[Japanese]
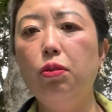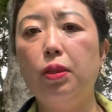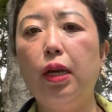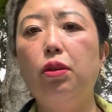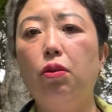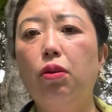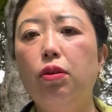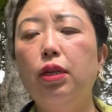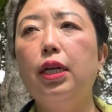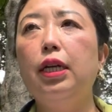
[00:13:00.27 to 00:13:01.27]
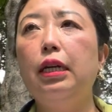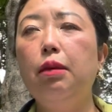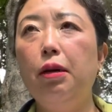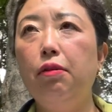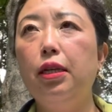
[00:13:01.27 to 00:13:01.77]
もないのよ。だから
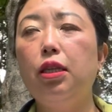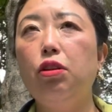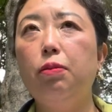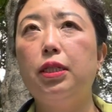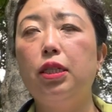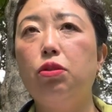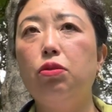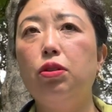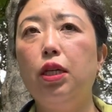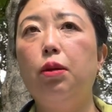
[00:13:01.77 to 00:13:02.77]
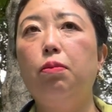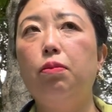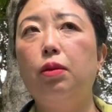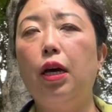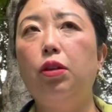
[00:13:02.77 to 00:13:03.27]
今は、例えば接触に、
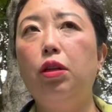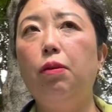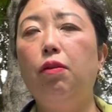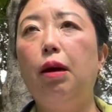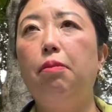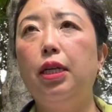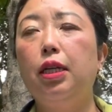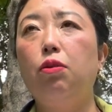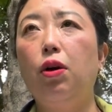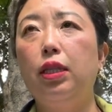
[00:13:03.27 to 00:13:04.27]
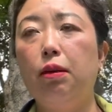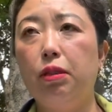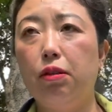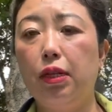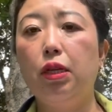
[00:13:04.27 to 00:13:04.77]
あの、今はあんまりご飯食べ
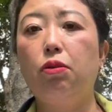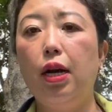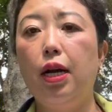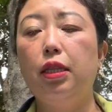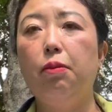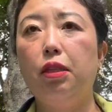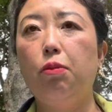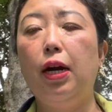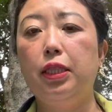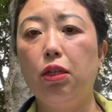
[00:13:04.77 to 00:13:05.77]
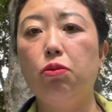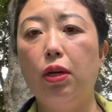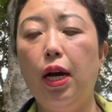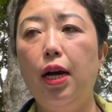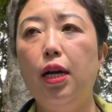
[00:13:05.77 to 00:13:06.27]
たくないとか、食べても吐いちゃうと
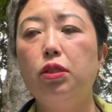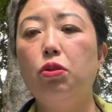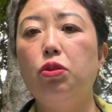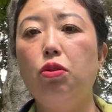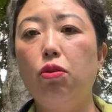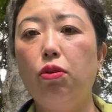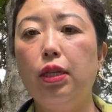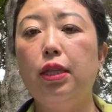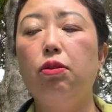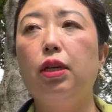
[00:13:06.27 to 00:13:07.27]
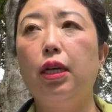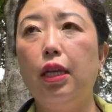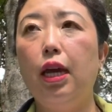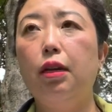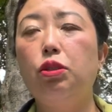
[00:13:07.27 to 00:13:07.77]
か、そういう状況になってるだけ
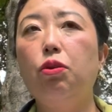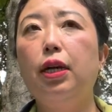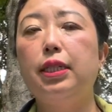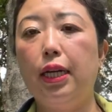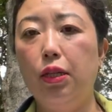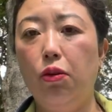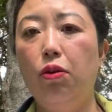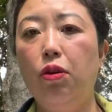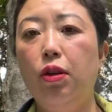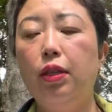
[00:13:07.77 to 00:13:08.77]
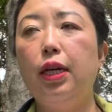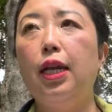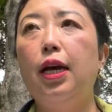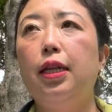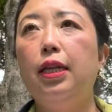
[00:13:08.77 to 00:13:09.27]
で、障害じゃないのよ。だか
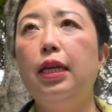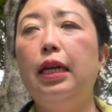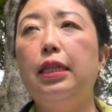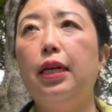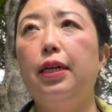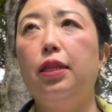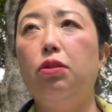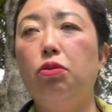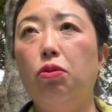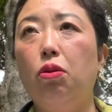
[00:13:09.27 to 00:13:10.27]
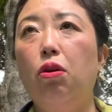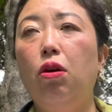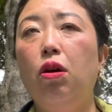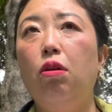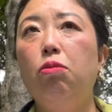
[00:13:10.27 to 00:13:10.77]
ら、何が言いたいかっていうと、
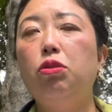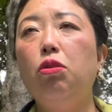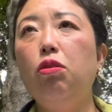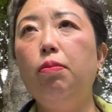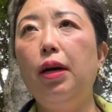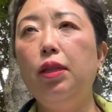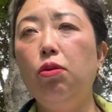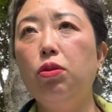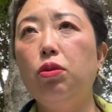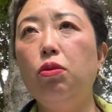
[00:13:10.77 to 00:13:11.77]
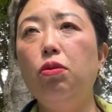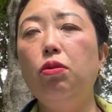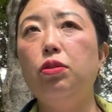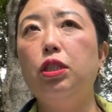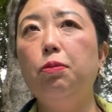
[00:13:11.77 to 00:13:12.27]
もうその場の、その、
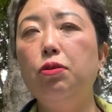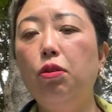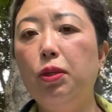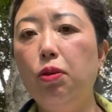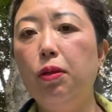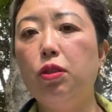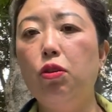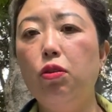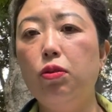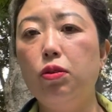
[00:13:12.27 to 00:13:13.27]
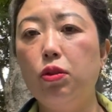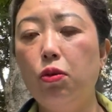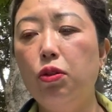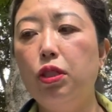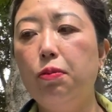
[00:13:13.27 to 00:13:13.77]
自分を認め、その、そ
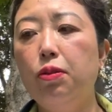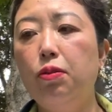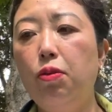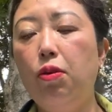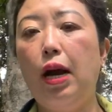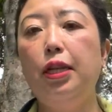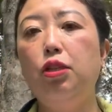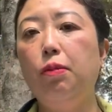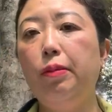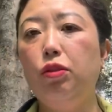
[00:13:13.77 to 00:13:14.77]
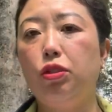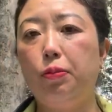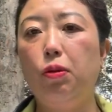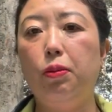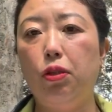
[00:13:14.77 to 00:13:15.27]
の自分を、ありのままの自
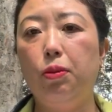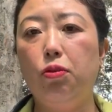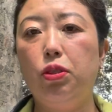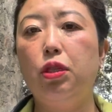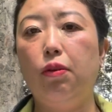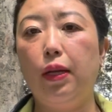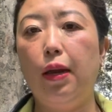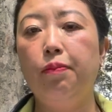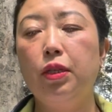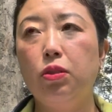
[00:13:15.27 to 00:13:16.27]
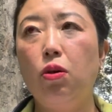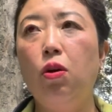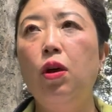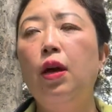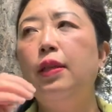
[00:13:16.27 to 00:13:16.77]
分を認めてほしいわけ。そ
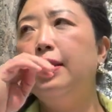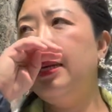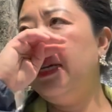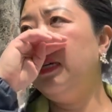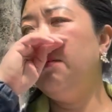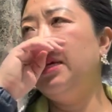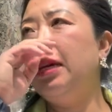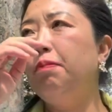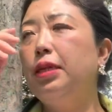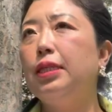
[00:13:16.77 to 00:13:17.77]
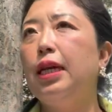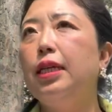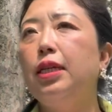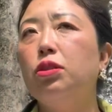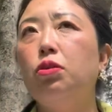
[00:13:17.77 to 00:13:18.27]
う。でね、今やっぱり
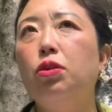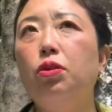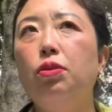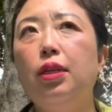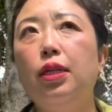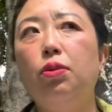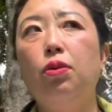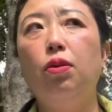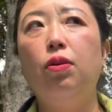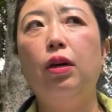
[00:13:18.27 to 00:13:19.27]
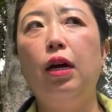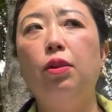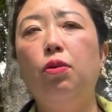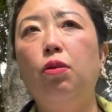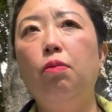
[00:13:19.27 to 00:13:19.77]
最近そのいろんなのの、あ
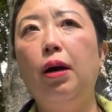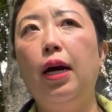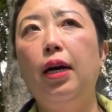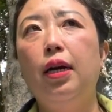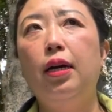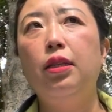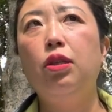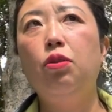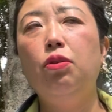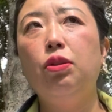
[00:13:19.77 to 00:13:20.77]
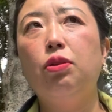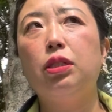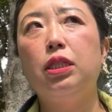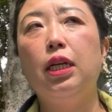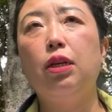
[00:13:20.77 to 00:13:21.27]
の、まあ、日本はどうか
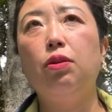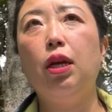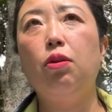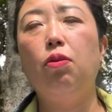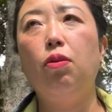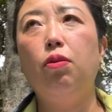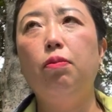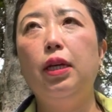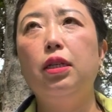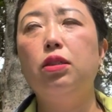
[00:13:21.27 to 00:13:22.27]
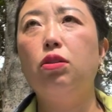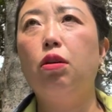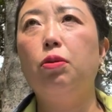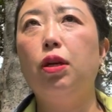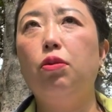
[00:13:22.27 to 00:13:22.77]
知んないけど、結構、まあ、イギリスと
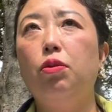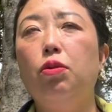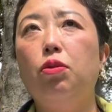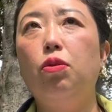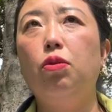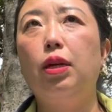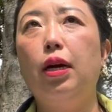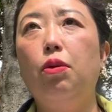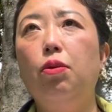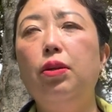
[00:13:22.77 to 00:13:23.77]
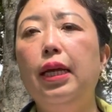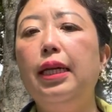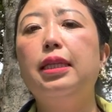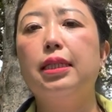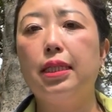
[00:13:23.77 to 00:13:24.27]
かも結構いろいろ、ほら、
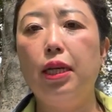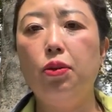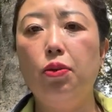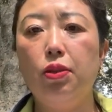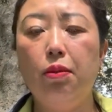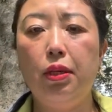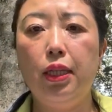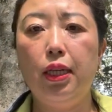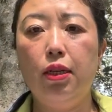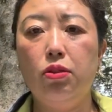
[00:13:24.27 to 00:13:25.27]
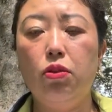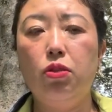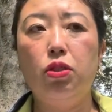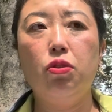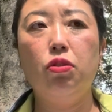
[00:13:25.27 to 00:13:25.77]
オンラインでさ、いろいろなミーティング、その
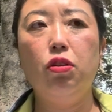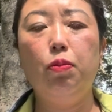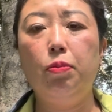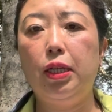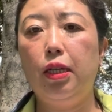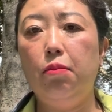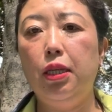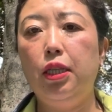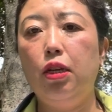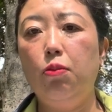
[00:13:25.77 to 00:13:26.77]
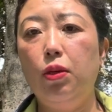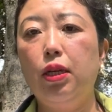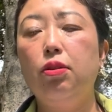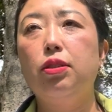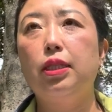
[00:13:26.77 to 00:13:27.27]
自助グループみたいなミーティングも行
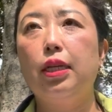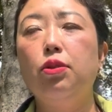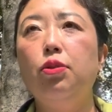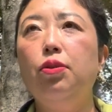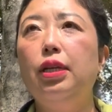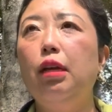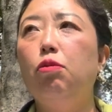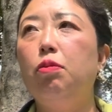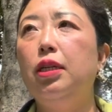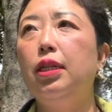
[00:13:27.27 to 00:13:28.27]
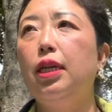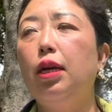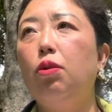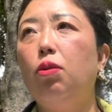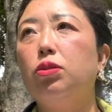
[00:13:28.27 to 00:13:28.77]
けるしさ、そのオンラインもみんな
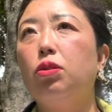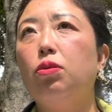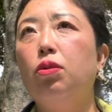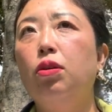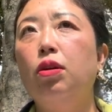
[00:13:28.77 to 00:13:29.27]
結構、その、